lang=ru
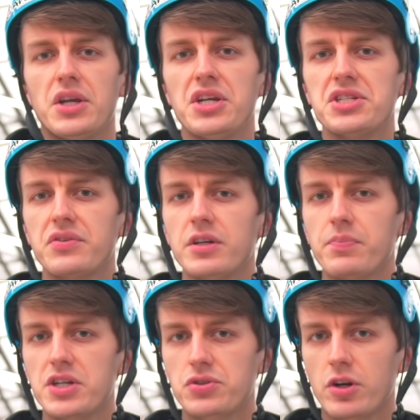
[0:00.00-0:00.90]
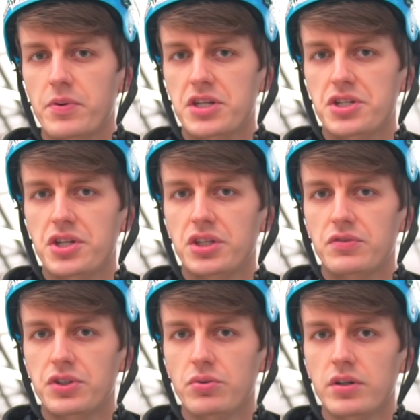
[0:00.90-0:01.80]
Если говорить про историю происхождения
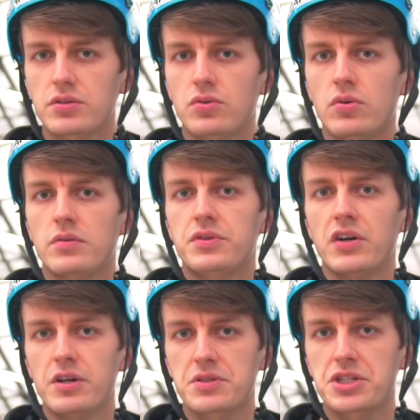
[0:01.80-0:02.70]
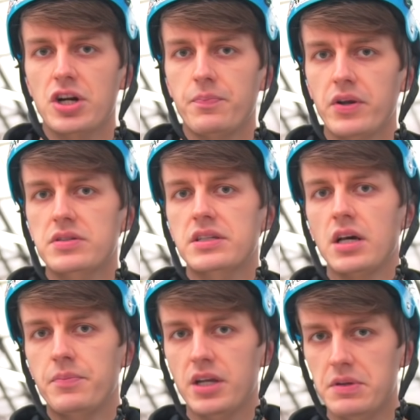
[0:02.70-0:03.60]
этого трюка, то Телвип сначала появился
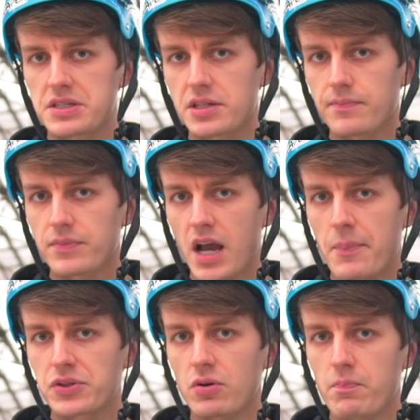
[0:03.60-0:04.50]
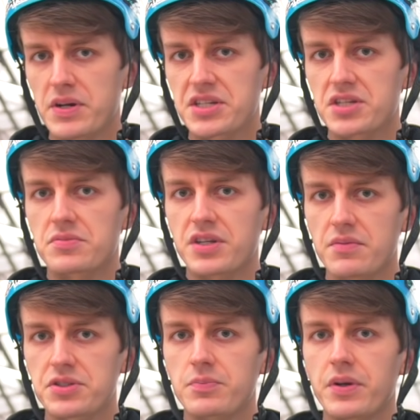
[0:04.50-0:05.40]
на BMX, а потом посредством
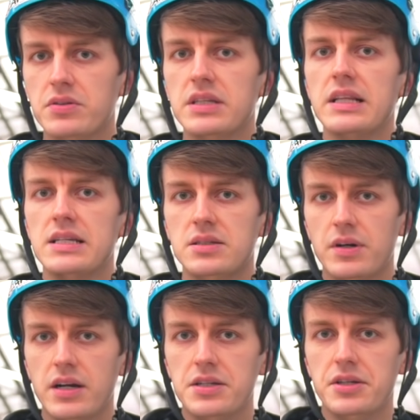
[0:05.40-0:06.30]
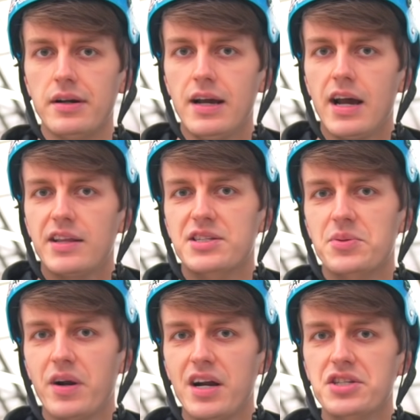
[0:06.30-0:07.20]
заимствования появился на самокате. На
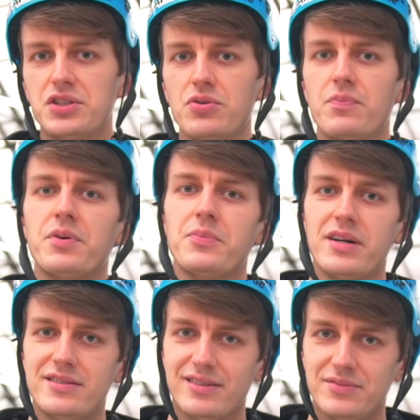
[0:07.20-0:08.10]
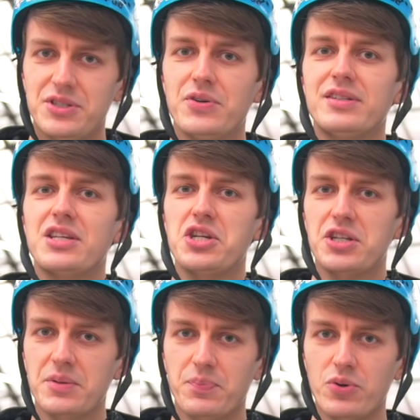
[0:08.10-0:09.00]
самокате трюк, понимаете, делать
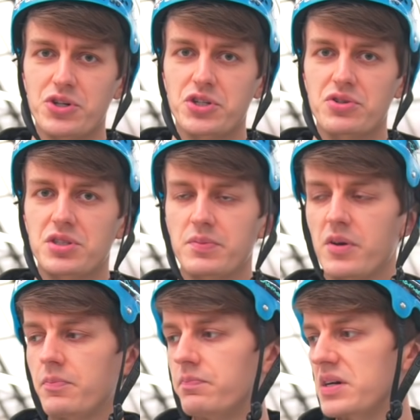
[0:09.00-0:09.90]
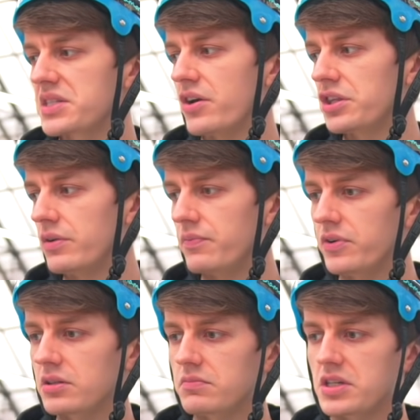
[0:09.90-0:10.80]
значительно проще. То есть, например, поставить Телвип
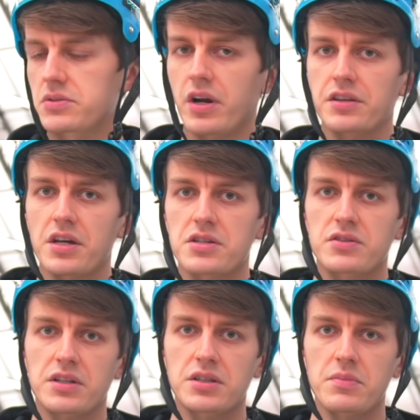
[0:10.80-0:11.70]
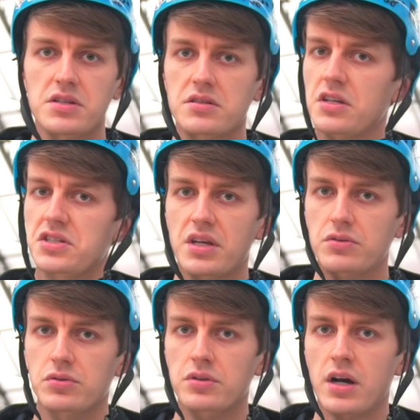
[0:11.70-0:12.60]
Flat, если вы катаетесь 2-3 месяца, не
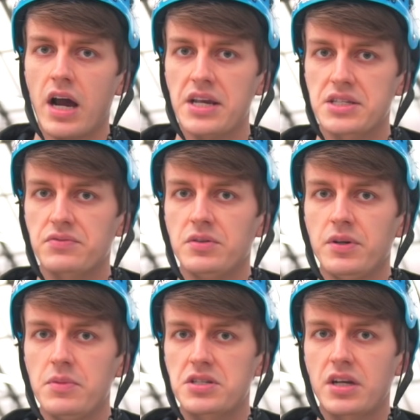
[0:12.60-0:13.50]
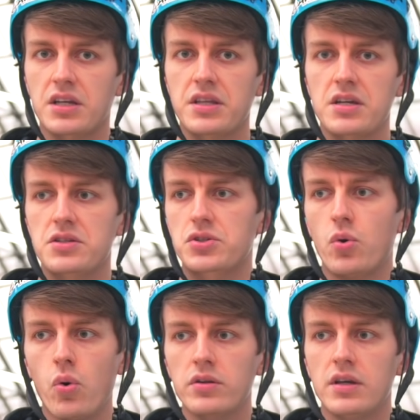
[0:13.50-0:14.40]
ставит труда. А если вы на BMX катаетесь
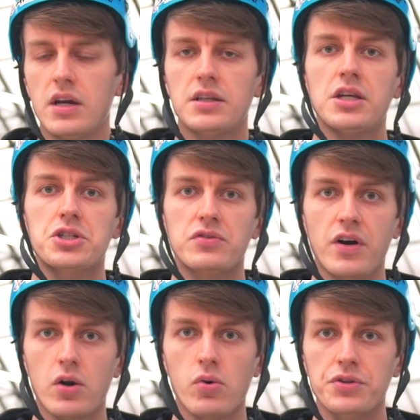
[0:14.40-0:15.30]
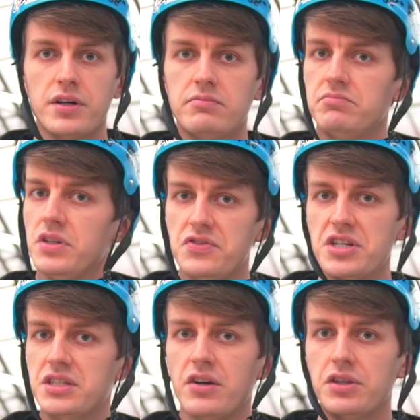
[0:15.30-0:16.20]
год, даже два года, не
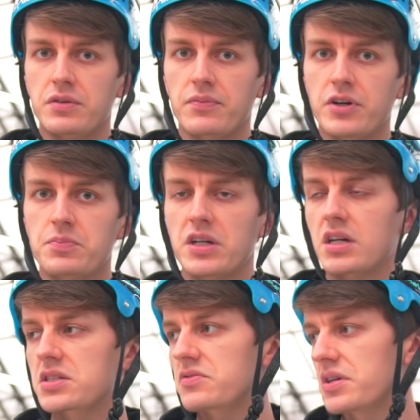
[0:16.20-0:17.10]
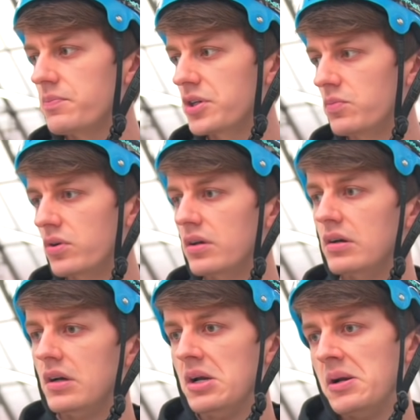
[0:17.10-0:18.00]
все ставят Телвип Flat. Мне кажется, в
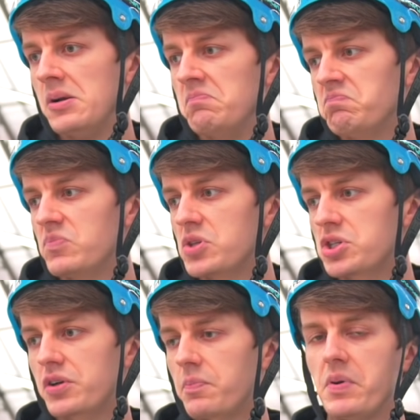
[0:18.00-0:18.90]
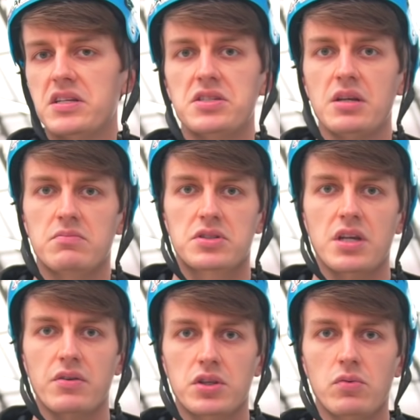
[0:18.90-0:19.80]
Санкт-Петербурге человек 5-7
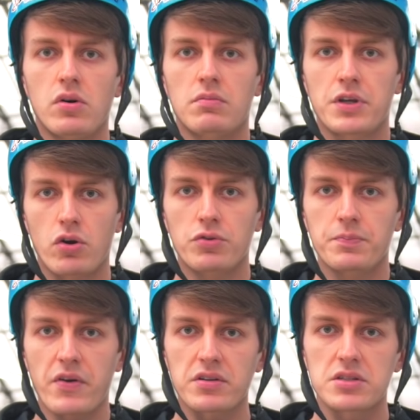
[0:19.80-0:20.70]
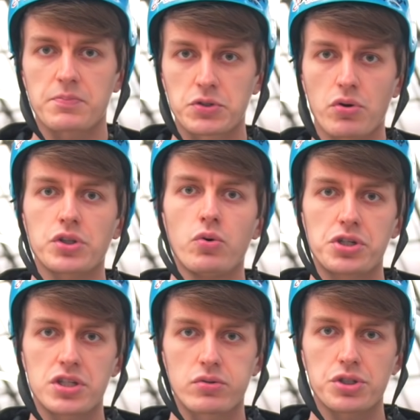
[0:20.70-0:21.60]
ставит его на ровную поверхность, поскольку это
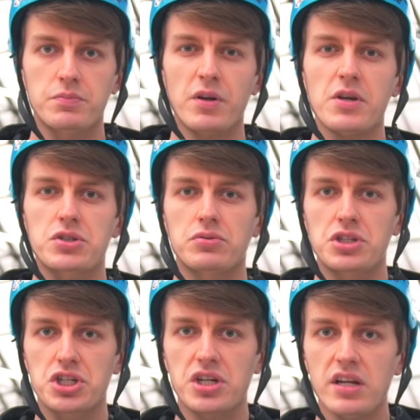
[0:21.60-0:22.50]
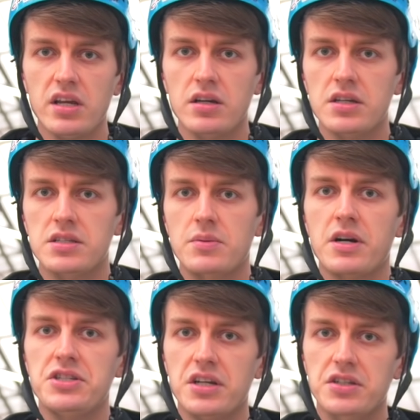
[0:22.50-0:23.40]
очень сложно, BMX он и тяжелее, и
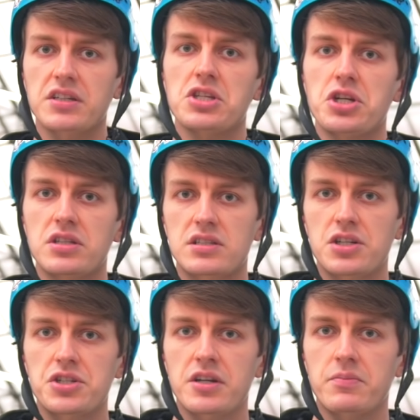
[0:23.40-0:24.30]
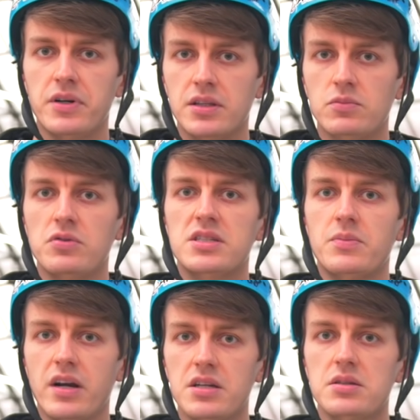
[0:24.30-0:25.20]
сама техника значительно сложнее, поэтому на
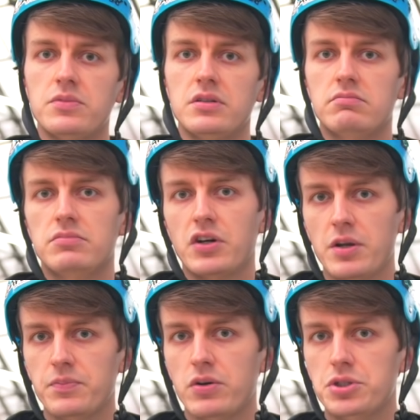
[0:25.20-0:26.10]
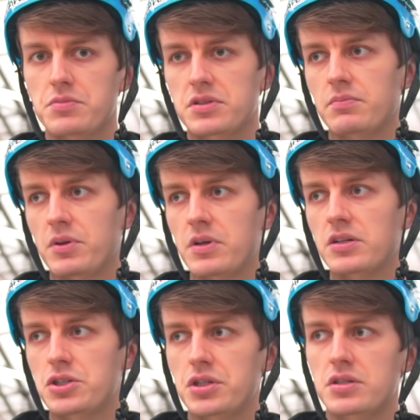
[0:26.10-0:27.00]
самокате мы твип научимся
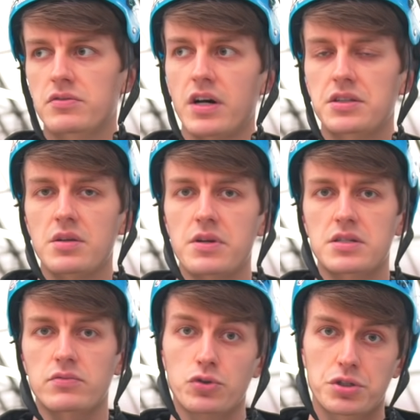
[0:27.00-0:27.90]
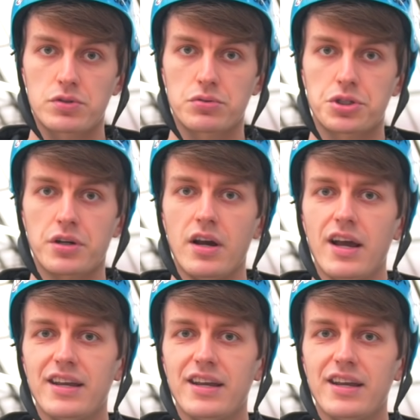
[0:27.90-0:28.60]
примерно через 2-3 месяца, в лучшем случае.